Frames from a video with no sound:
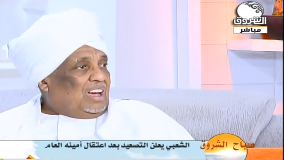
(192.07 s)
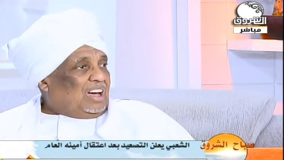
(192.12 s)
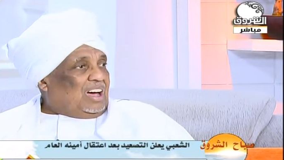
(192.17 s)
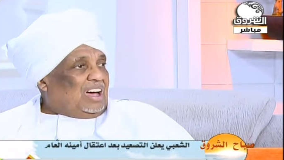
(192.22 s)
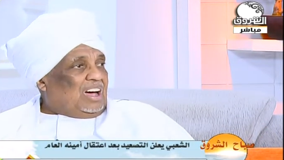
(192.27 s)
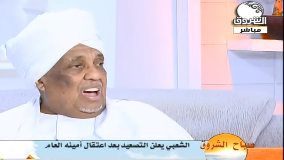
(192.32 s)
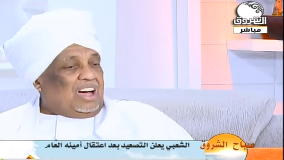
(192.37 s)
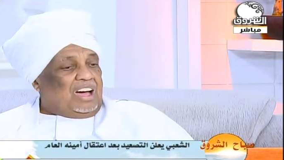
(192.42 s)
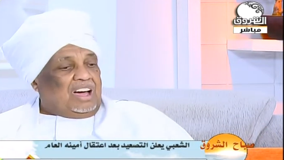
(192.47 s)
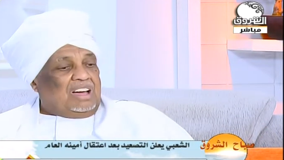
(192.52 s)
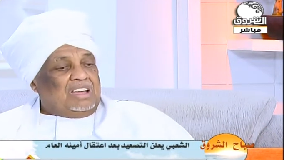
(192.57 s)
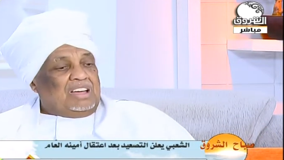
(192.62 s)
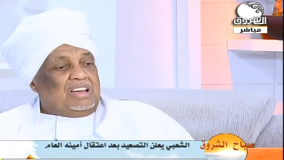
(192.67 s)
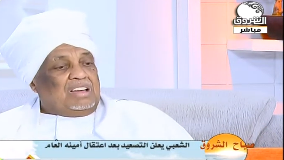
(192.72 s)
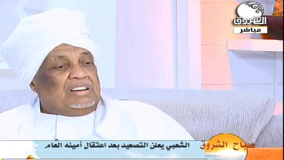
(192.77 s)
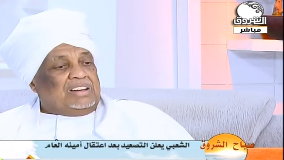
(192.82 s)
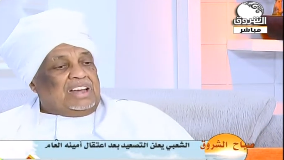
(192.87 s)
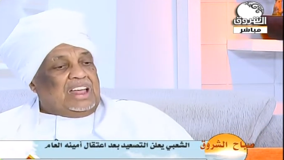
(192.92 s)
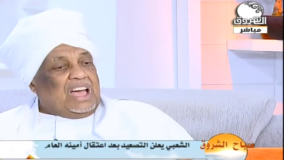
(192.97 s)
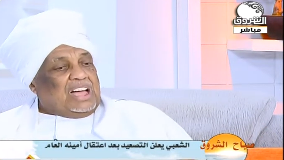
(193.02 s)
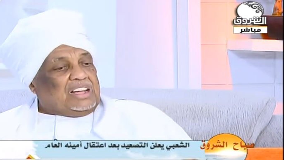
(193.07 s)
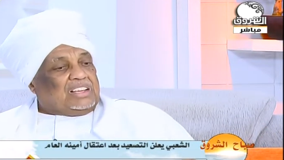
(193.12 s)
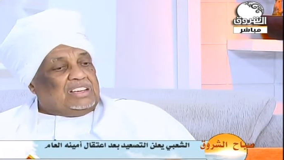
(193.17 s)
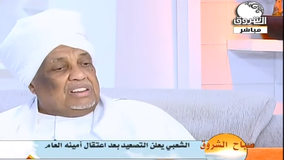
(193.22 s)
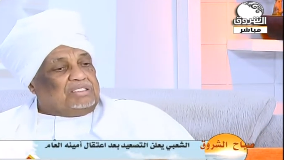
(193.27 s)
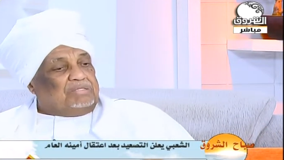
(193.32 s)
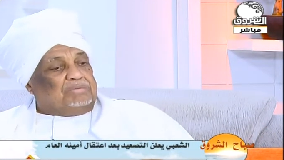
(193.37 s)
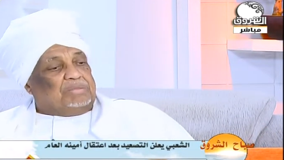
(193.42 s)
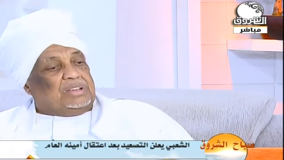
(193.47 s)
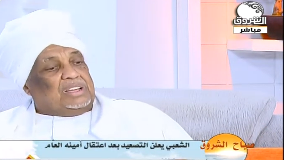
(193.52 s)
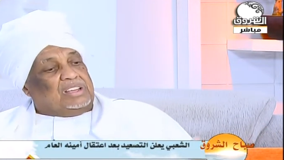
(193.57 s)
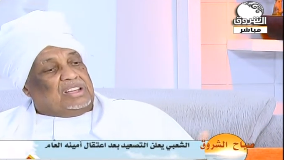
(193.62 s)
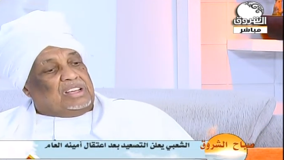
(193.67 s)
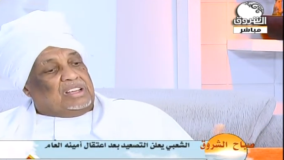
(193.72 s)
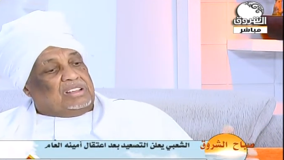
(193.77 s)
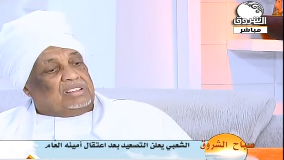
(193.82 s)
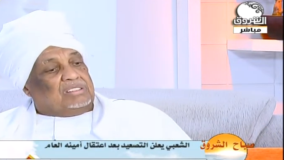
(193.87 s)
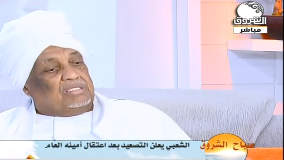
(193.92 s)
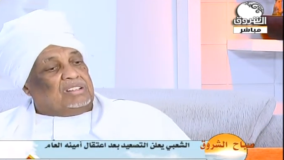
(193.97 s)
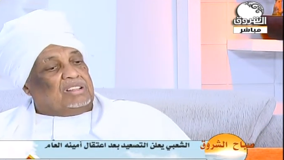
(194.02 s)
آه، لكن
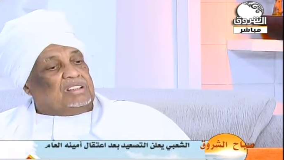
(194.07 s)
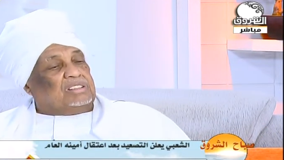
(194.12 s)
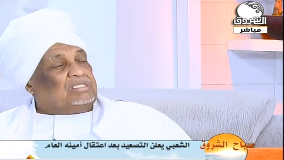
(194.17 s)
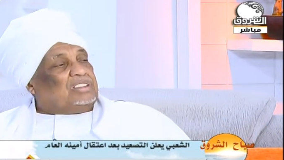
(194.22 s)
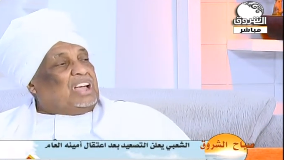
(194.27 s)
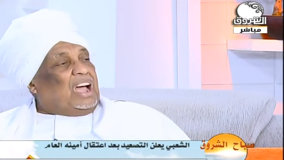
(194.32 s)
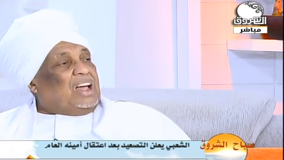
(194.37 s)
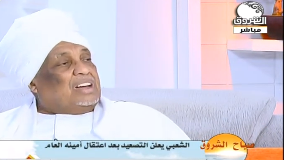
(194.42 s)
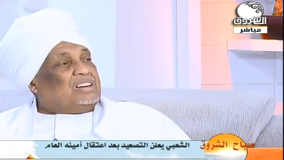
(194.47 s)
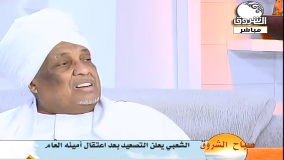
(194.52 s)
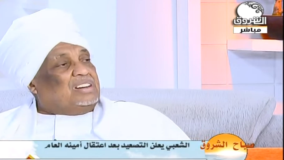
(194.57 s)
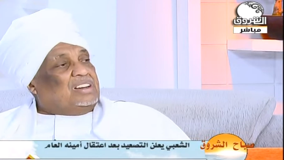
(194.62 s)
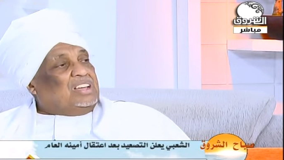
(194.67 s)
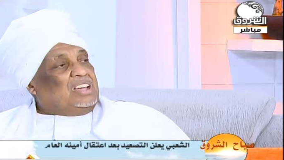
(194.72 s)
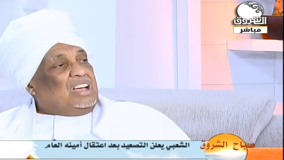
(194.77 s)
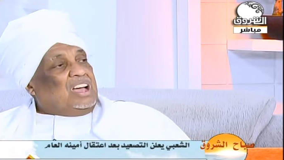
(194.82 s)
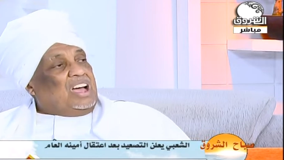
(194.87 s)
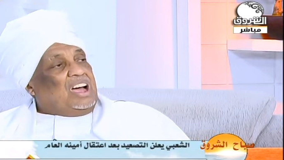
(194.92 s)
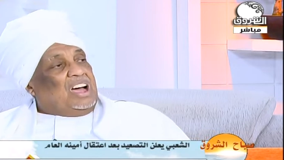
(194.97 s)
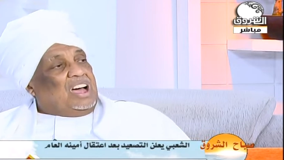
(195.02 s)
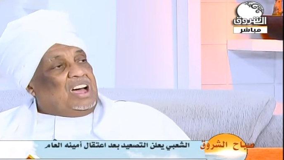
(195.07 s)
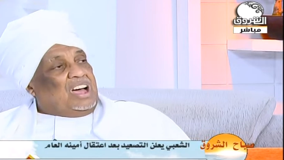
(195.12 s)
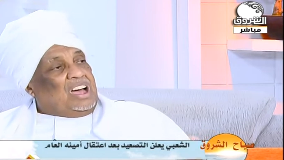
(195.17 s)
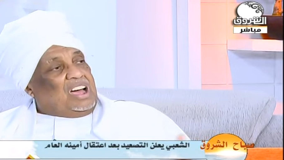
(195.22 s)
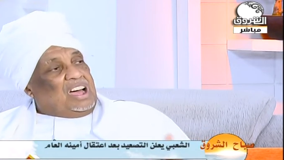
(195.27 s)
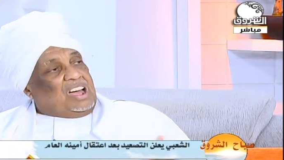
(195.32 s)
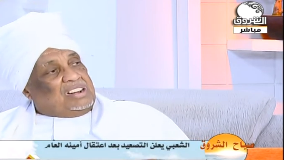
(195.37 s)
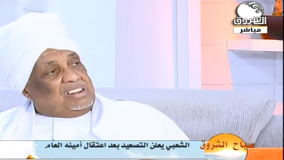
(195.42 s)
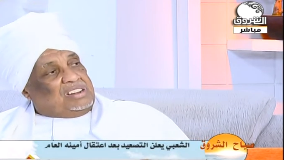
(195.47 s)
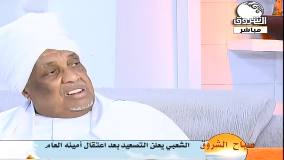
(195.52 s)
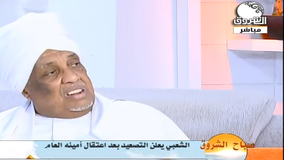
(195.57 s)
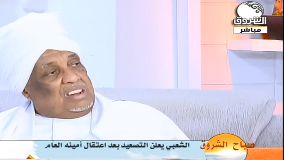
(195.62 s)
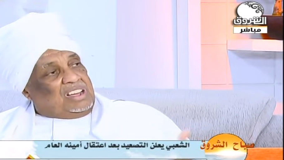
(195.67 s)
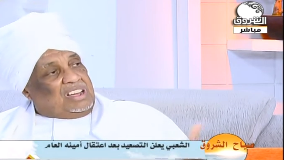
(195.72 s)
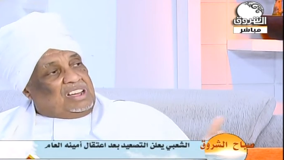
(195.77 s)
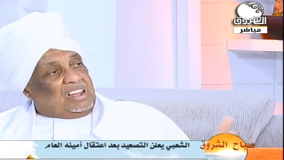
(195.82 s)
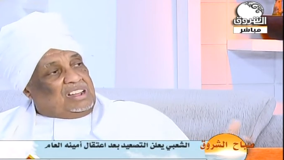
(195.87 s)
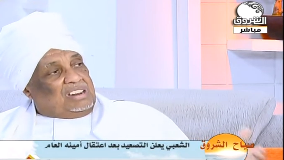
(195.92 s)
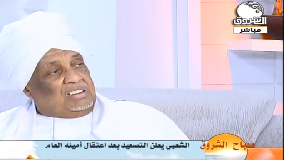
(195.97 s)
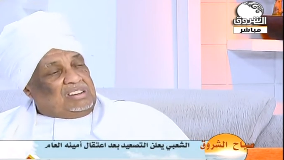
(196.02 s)
بجعل آه،
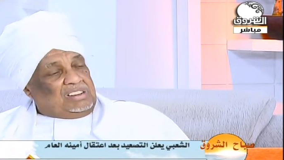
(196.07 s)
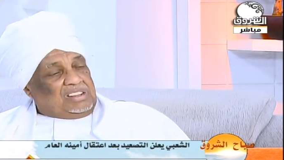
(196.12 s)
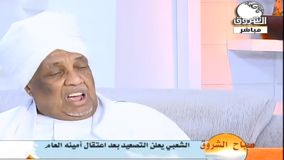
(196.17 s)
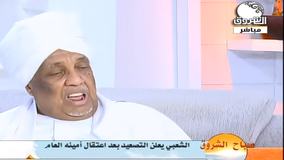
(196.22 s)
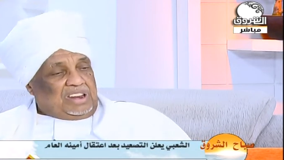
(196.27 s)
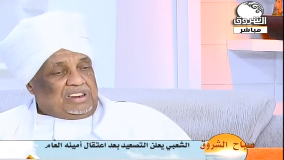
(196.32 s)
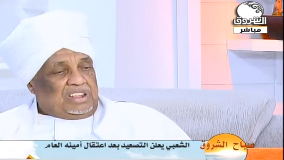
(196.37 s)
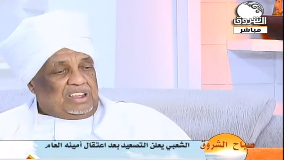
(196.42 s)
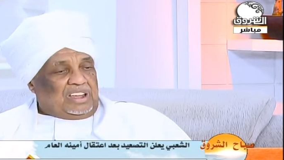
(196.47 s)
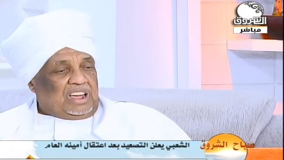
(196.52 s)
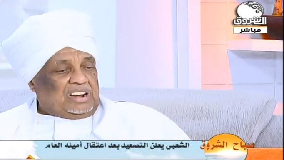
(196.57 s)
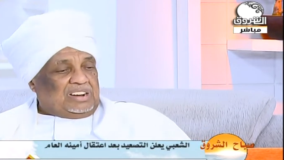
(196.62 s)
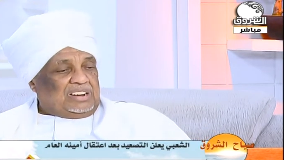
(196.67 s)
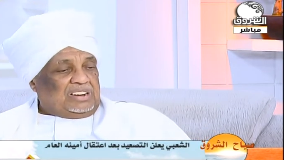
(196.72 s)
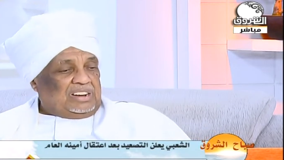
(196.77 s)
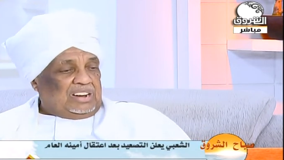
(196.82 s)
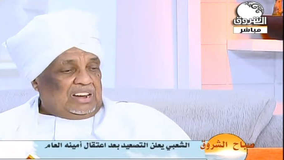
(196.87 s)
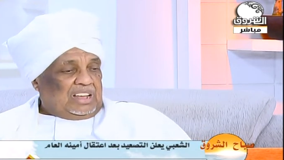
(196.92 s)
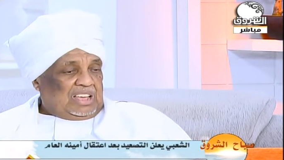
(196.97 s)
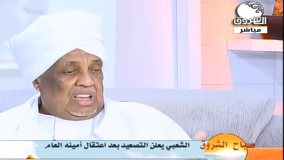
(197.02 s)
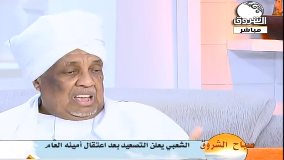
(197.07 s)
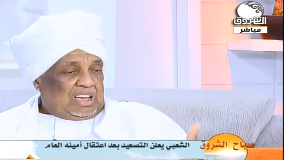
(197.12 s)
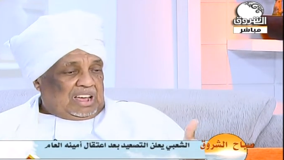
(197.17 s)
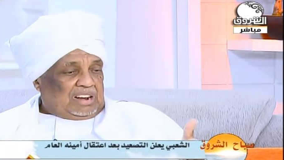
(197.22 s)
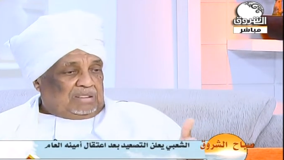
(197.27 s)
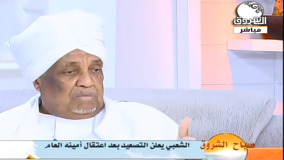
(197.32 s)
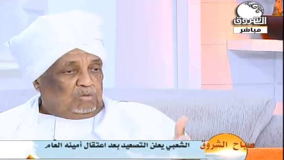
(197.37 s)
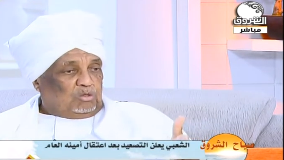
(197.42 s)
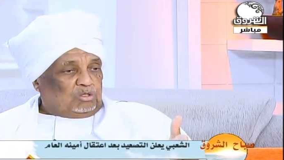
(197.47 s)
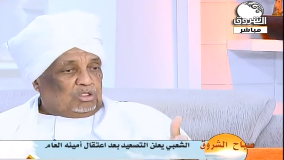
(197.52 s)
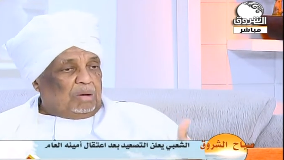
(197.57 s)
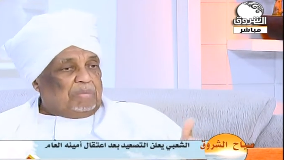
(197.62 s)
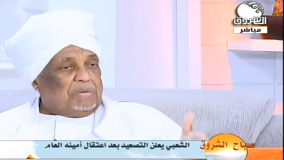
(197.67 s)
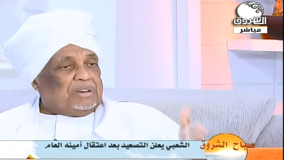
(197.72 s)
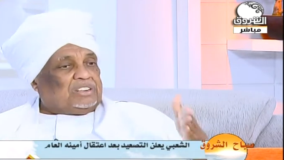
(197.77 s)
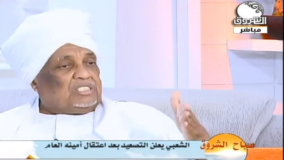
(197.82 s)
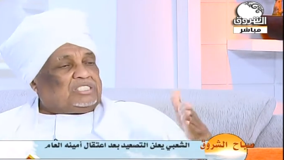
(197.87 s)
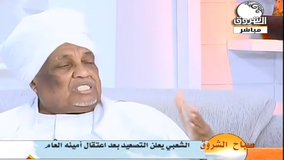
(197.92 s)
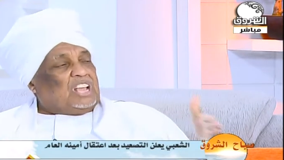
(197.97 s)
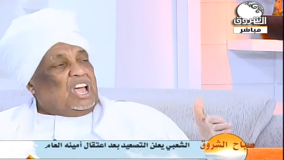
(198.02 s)
يعني
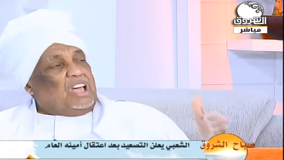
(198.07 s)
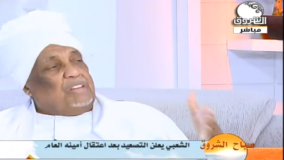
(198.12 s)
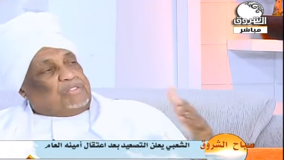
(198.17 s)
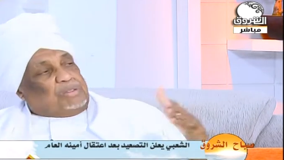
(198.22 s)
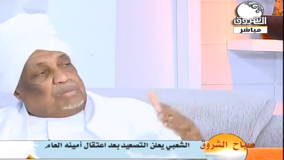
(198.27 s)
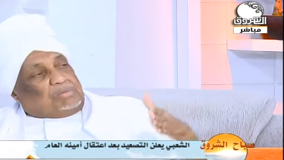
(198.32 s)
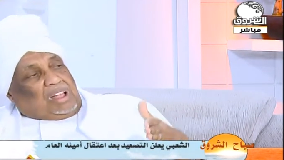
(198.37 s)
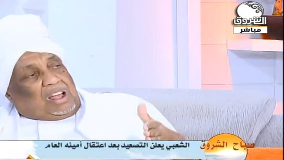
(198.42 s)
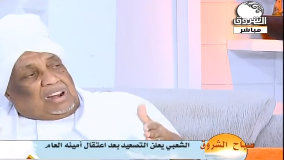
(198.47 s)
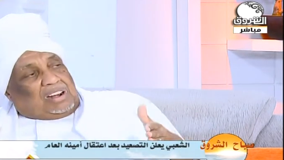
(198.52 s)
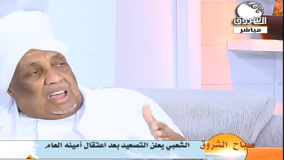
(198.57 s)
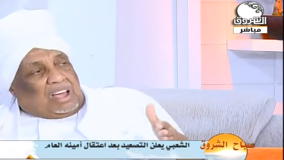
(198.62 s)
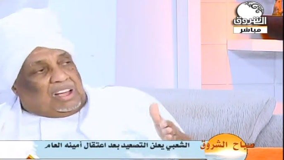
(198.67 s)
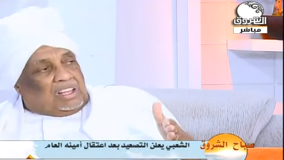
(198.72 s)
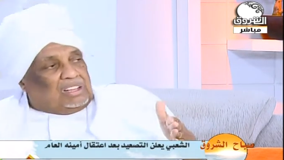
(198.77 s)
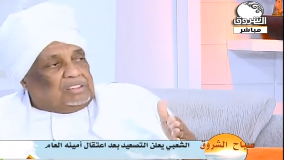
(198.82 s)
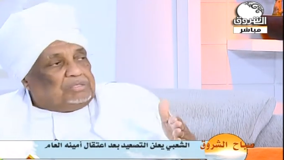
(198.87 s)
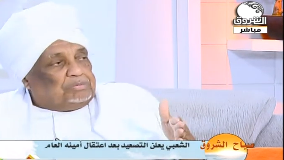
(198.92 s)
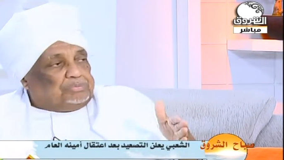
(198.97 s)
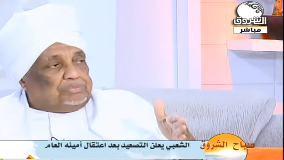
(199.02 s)
المؤتمر الصحفي بتاع الاخ